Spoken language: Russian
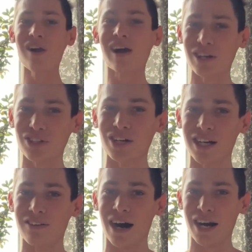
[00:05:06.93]
А ты
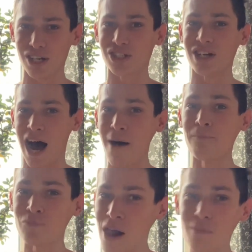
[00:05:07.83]
говоришь,
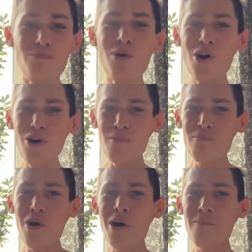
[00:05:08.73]
да?
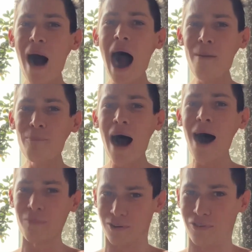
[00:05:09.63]

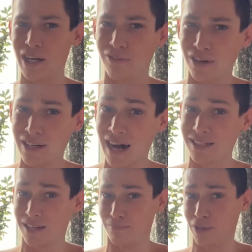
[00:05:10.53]
Бум-бум-бам-бам!
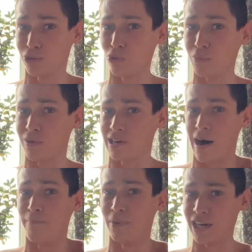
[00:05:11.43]
В12 битурбо
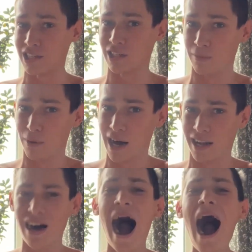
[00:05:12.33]
компрессор,
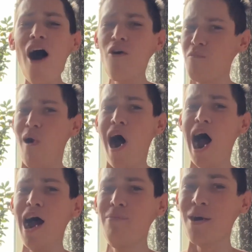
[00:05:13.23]
брат. Ау,
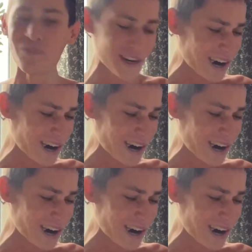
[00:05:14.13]
бэби!